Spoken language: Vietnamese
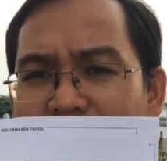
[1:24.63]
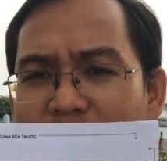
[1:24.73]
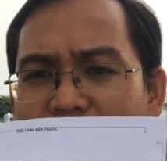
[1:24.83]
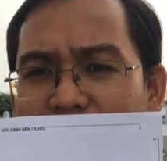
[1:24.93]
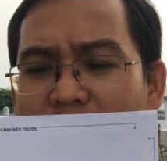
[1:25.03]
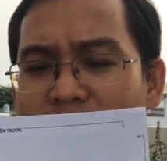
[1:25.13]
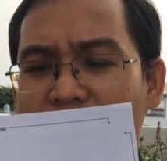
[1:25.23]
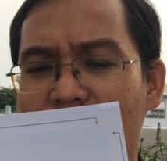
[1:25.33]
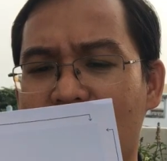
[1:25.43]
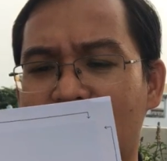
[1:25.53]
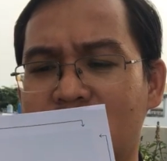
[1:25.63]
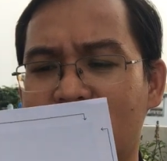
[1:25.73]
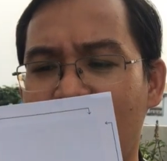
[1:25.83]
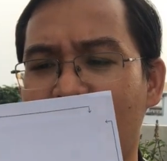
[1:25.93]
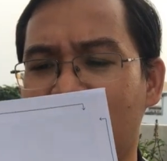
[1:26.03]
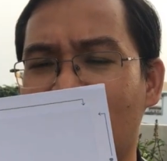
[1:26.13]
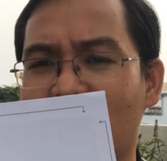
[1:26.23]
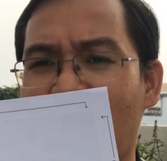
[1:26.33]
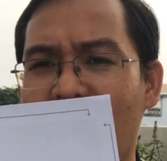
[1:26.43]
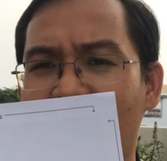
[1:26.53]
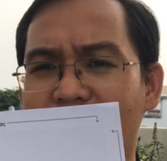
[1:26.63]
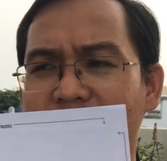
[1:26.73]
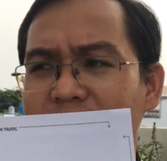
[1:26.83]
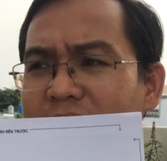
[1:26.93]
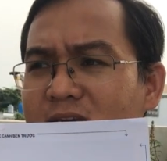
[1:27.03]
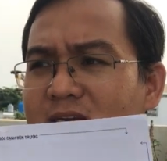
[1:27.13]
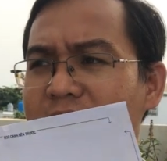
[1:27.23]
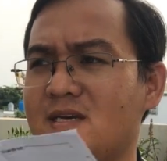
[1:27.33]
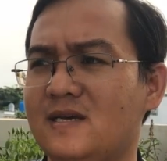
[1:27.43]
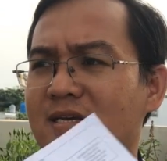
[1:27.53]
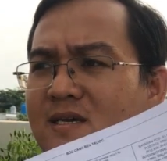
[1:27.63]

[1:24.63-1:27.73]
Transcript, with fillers: nhưng mà để mình xác nhận cái cái cái cái